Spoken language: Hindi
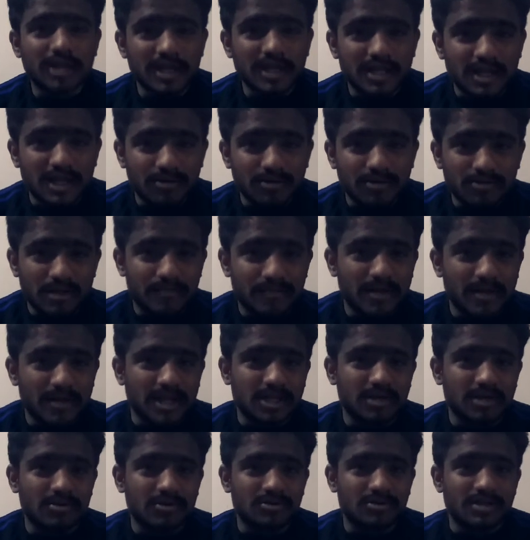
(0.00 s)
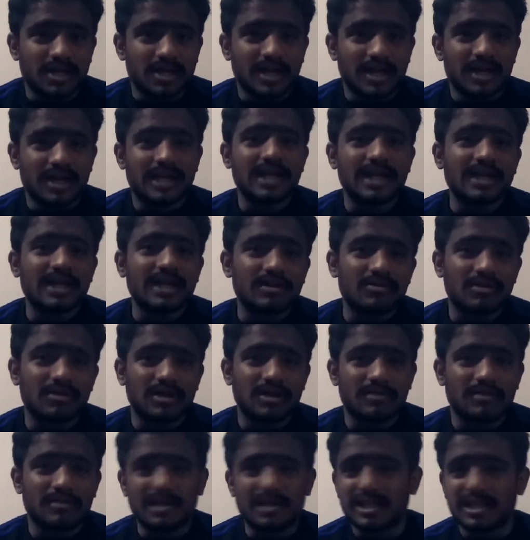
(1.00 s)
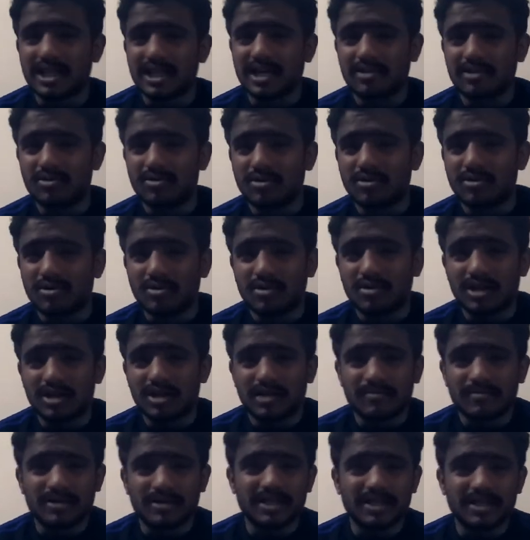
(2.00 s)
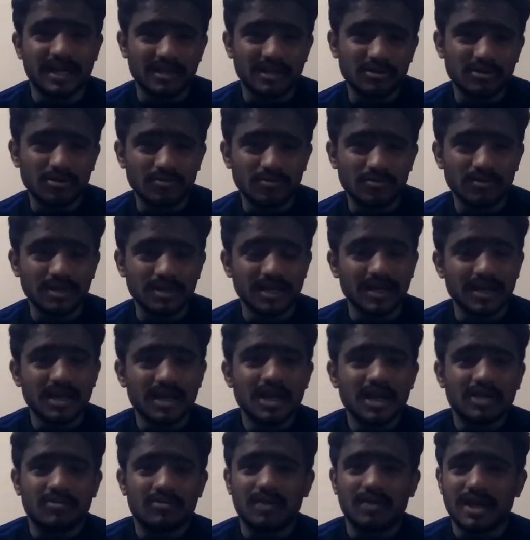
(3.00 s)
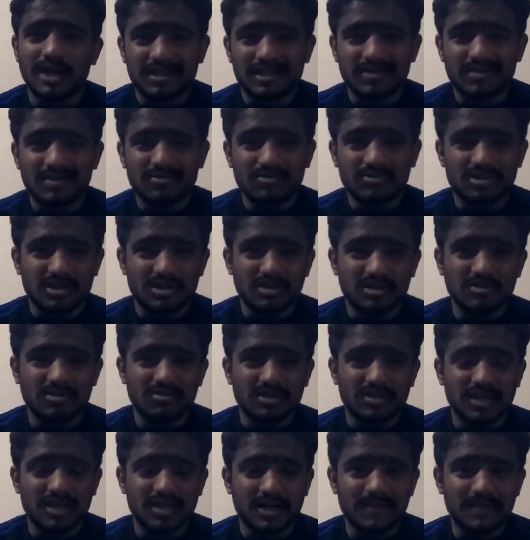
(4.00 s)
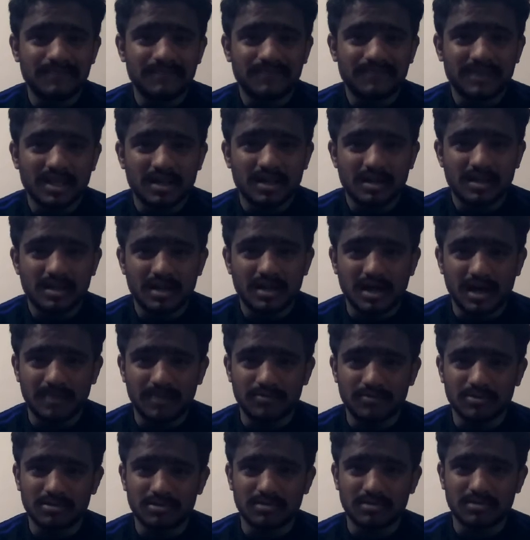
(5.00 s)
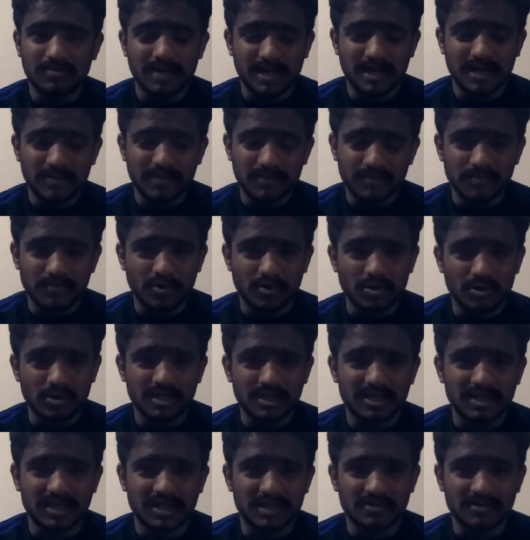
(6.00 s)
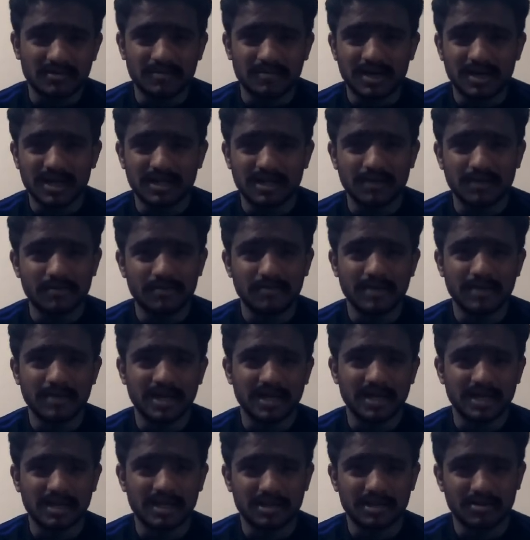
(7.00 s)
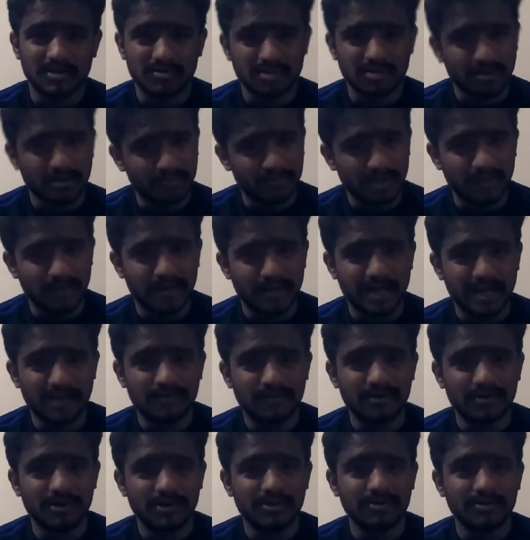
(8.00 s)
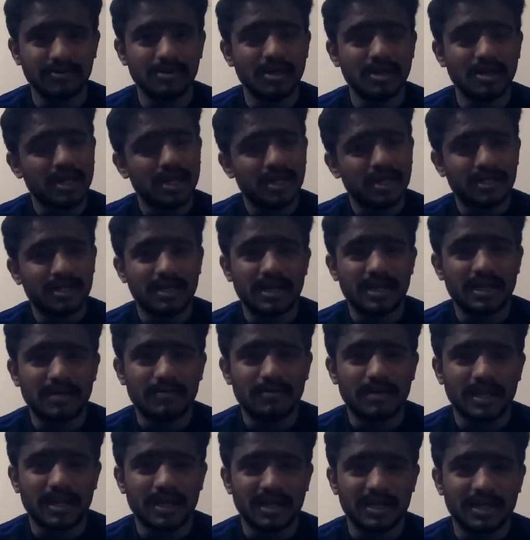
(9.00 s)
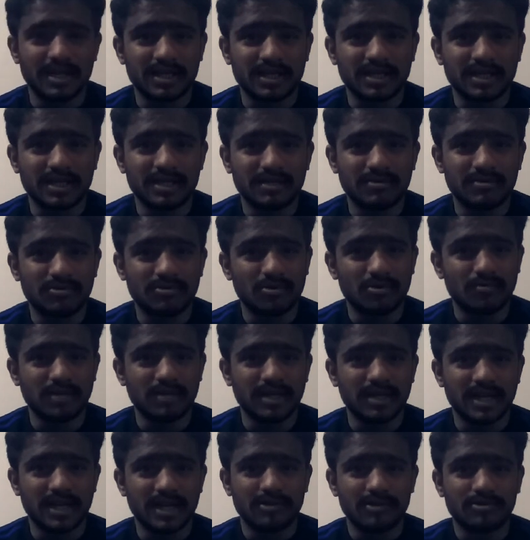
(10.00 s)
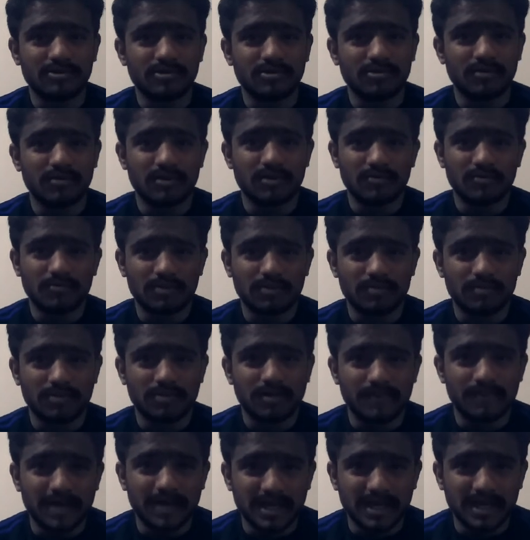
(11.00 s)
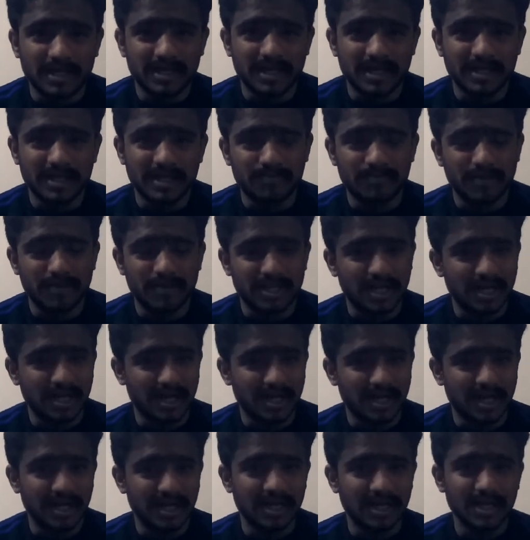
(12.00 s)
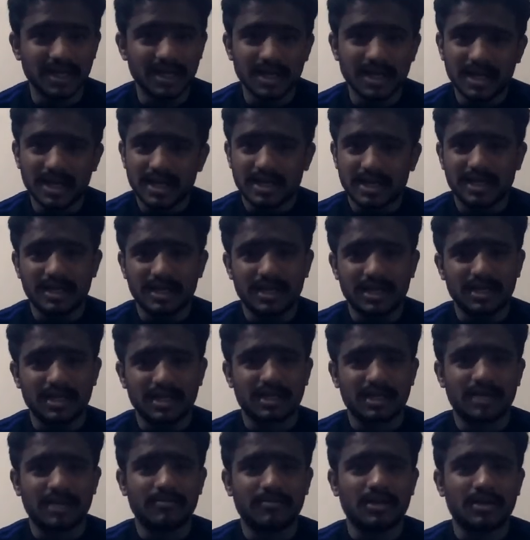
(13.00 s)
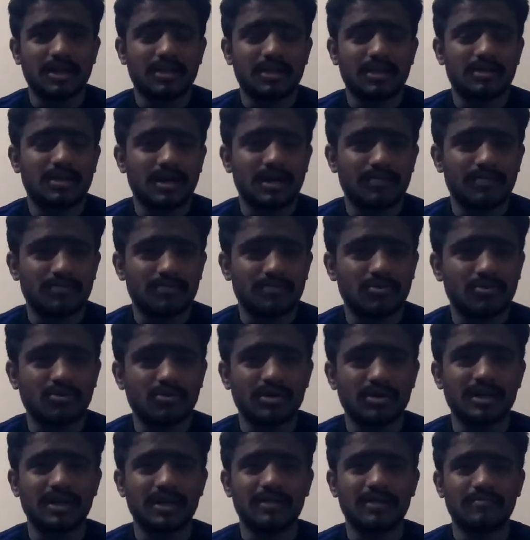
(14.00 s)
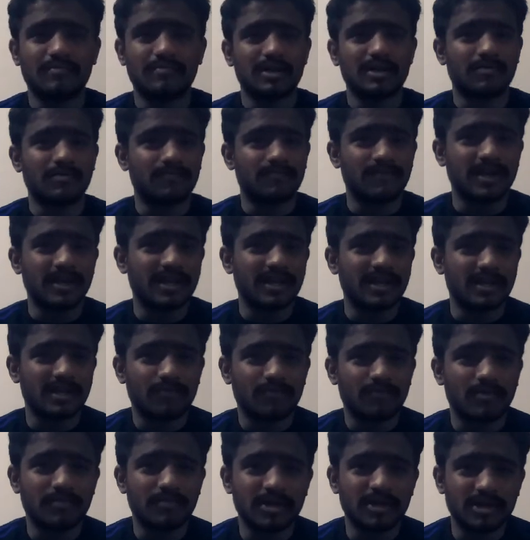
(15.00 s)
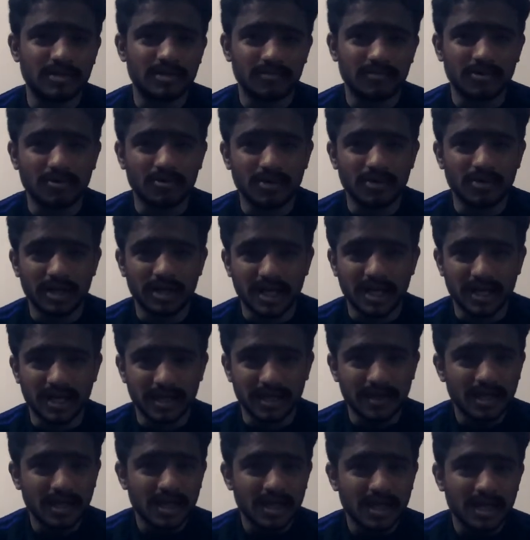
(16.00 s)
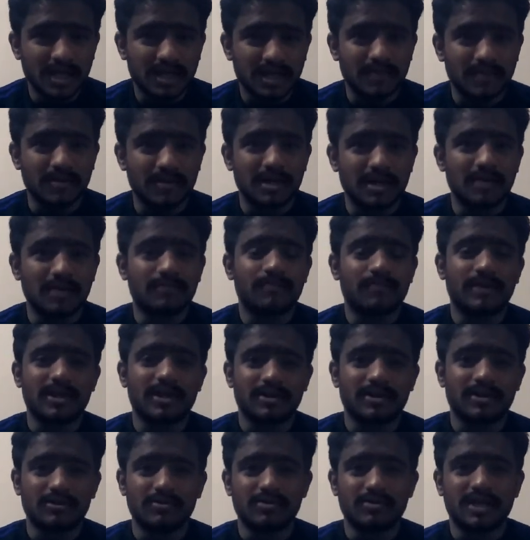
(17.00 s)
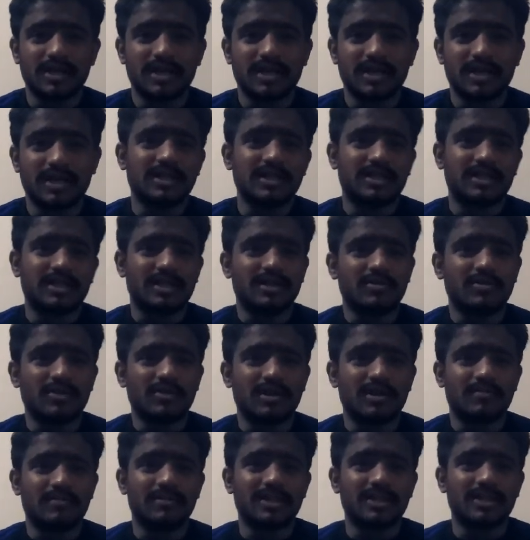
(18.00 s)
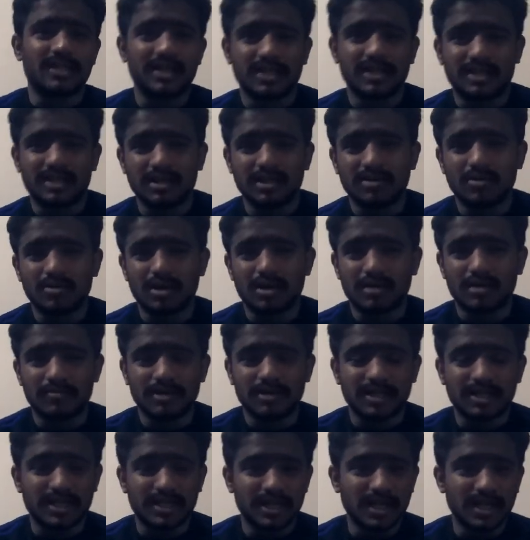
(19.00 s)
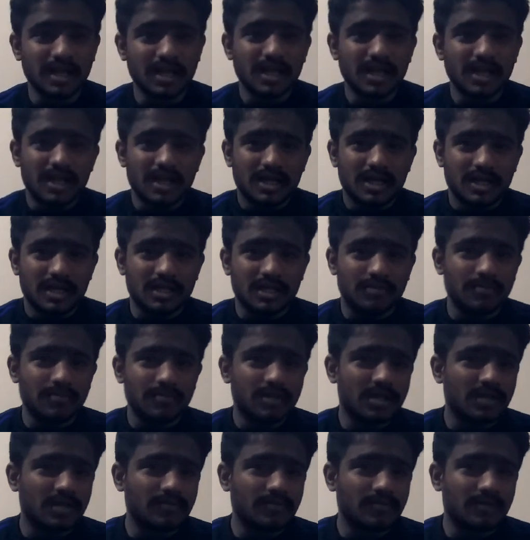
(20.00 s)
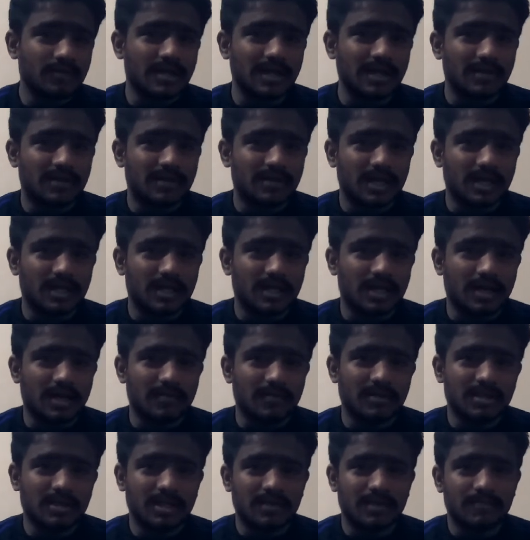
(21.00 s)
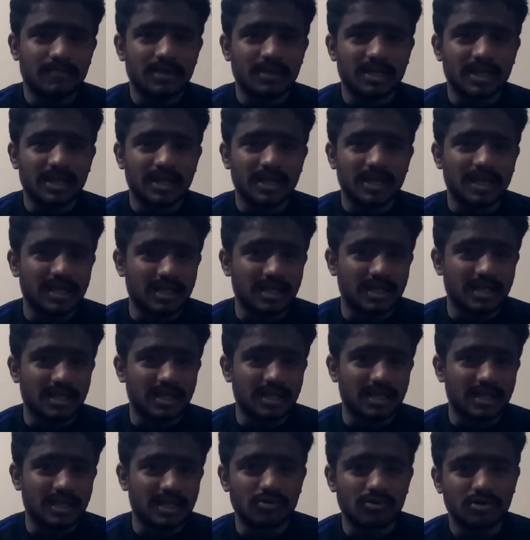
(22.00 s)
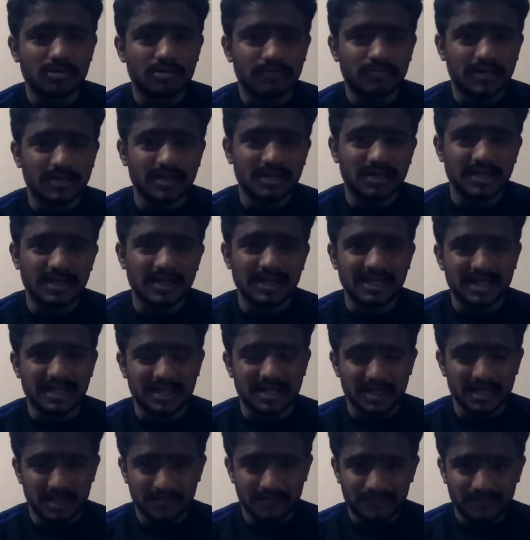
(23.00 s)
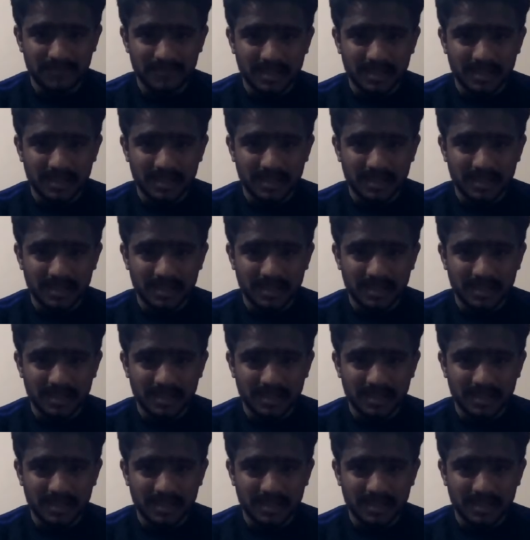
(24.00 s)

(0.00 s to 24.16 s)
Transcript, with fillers: के हिसाब से पैसा होता है एक डॉलर मिलता है दो डॉलर मिलता है जो भी है तो ऐसा कुछ नहीं होता आपको मैंने फिर बहुत रिसर्च मार के फिर मैंने कहा चलो सबसे पहली वीडियो यही बनाएंगे कि जो भी नए यूट्यूबर वो सबसे पहले यही पता लगा ले कि इसके हिसाब से कोई मतलब फेक इन्फॉर्मेशन में कोई ना है कि मतलब फेक न्यूज़ है कि इतने डॉलर मिलते हैं इतने डॉलर मिलते हैं इसमें सिर्फ क्लिक का हिसाब है सीपीसी का हिसाब है कोर्स पर क्लिक का